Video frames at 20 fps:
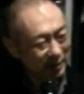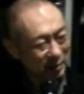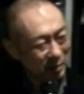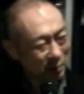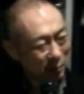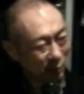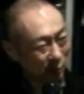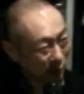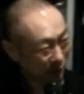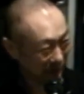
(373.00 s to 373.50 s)

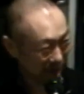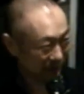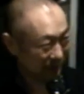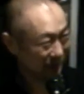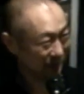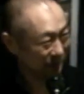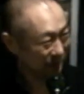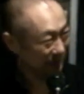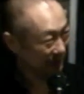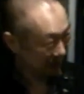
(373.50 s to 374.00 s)
気がつく
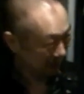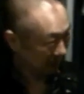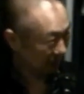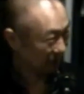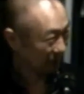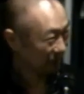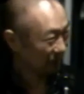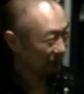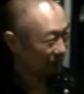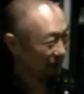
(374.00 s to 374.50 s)
と5個
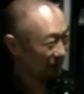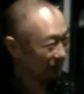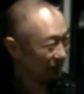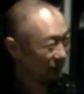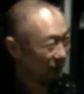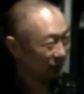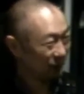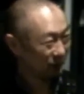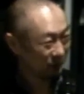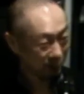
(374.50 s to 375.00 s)
年取ってる
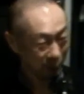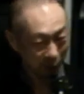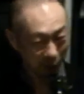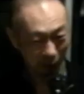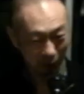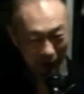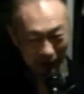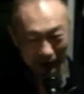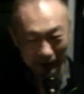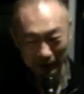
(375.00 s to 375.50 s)
みたいな。そう
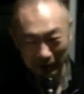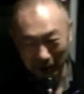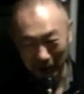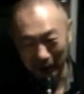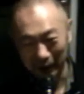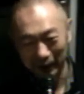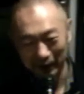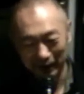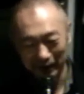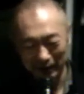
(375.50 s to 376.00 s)
ですよ。
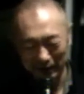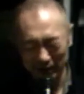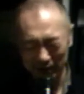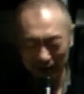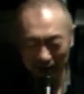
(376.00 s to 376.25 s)
そうです